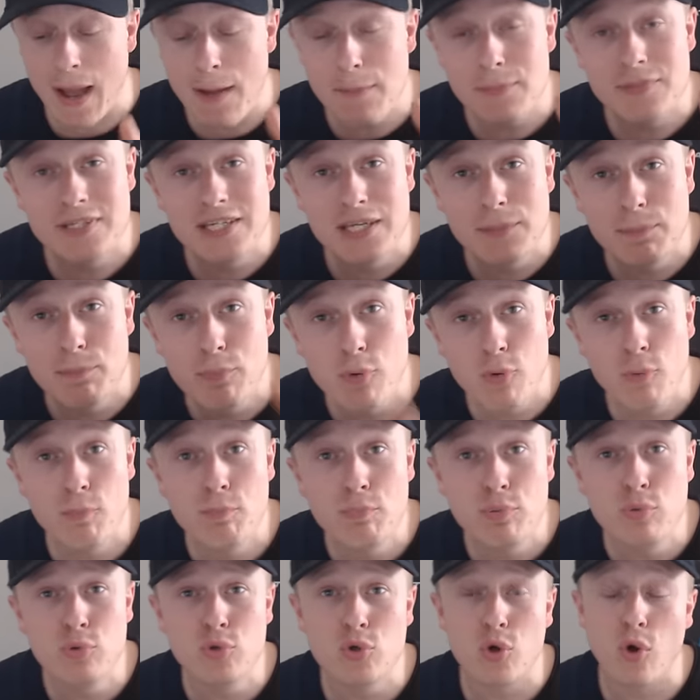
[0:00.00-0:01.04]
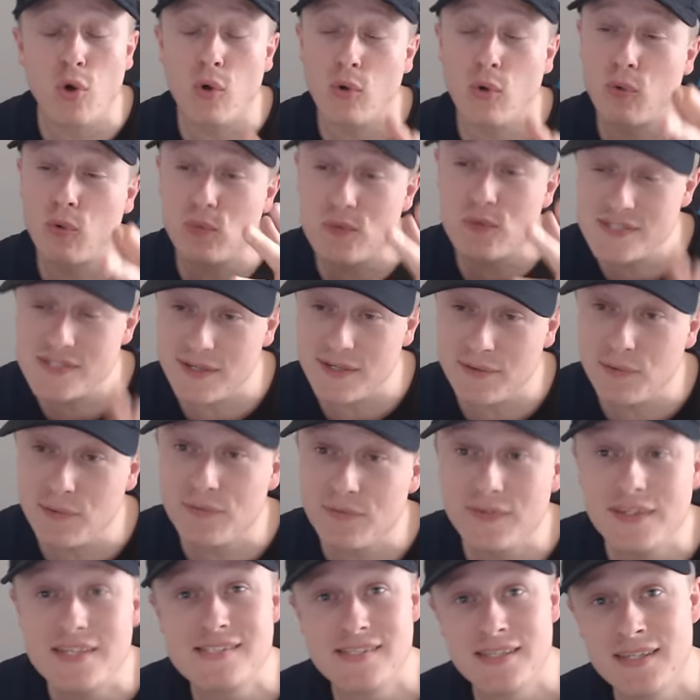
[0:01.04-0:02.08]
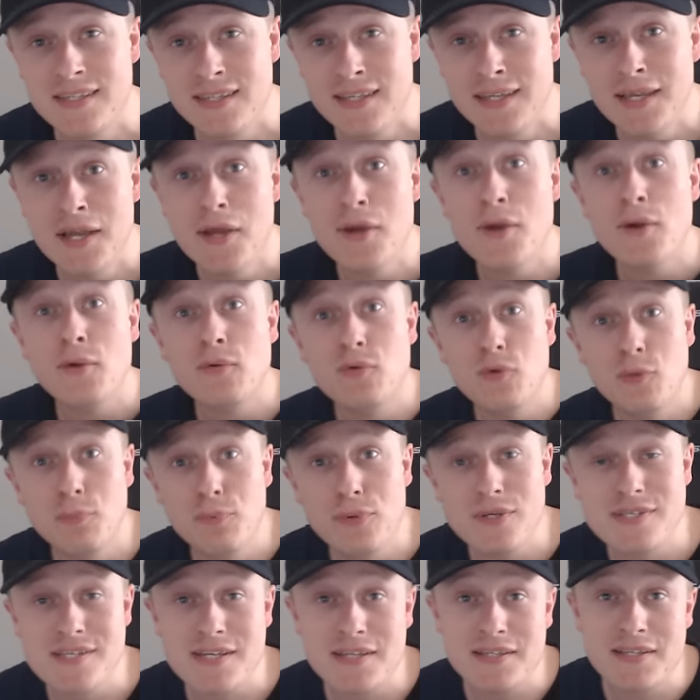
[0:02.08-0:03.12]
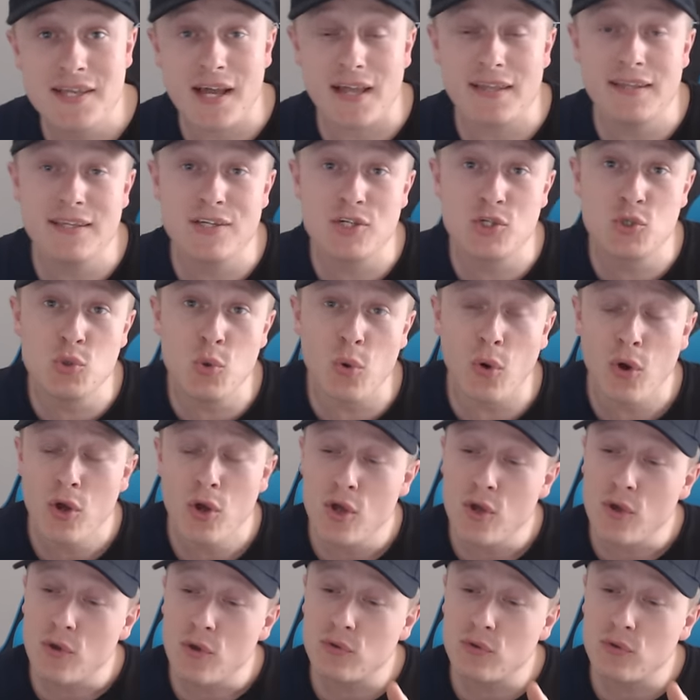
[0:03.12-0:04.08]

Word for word: un petit peu bouillant concernant Destiny depuis ces derniers jours.